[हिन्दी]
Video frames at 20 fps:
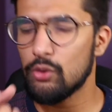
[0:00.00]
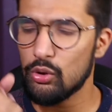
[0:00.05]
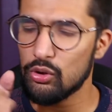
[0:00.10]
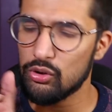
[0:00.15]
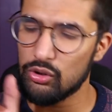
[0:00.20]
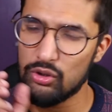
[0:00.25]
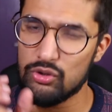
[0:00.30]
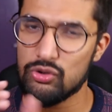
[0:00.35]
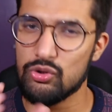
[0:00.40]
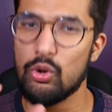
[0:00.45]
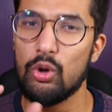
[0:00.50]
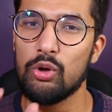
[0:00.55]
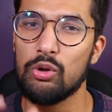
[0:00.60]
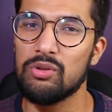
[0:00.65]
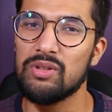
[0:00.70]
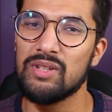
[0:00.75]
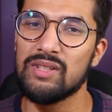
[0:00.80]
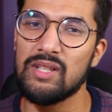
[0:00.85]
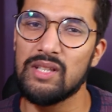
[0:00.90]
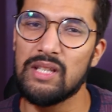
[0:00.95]
थोड़ा थोड़ा शॉर्ट हो
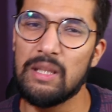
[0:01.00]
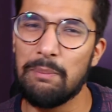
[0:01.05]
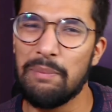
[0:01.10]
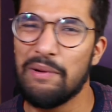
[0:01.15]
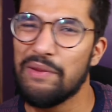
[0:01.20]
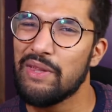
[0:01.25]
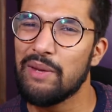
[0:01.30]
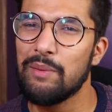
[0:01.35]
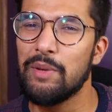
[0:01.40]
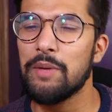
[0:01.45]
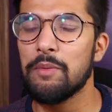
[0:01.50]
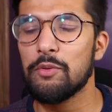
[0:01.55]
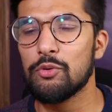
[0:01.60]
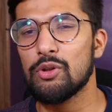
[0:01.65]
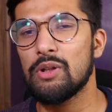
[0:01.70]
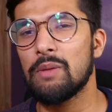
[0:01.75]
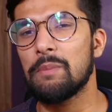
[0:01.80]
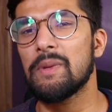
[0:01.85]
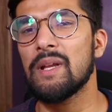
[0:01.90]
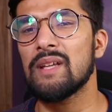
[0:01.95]
सकता था पंद्रह मिनट में
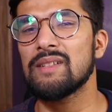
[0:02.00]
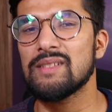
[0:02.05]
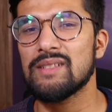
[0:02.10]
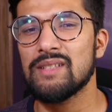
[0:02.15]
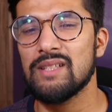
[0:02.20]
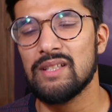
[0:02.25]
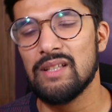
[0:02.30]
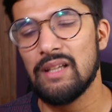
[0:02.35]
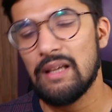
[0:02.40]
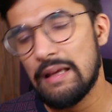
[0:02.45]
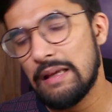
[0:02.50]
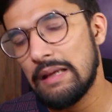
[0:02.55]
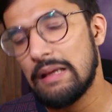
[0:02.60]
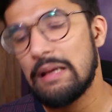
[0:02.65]
उसको निपटा सकते थे